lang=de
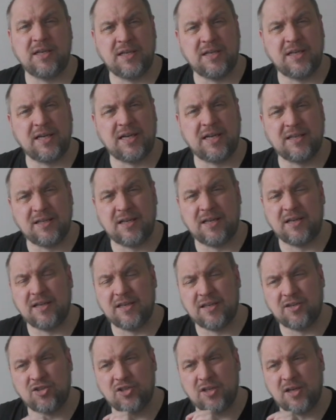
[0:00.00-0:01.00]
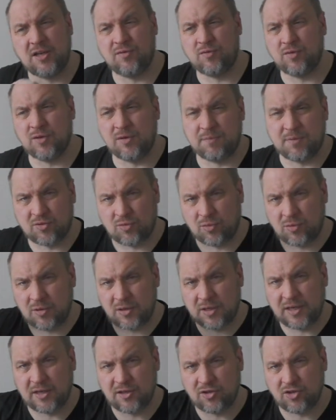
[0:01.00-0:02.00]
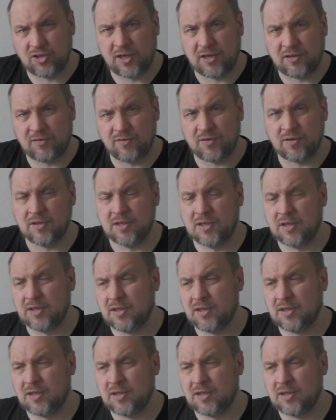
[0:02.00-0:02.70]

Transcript: einer ganz kleinen Stelle, wo die Pistole reingesteckt wird.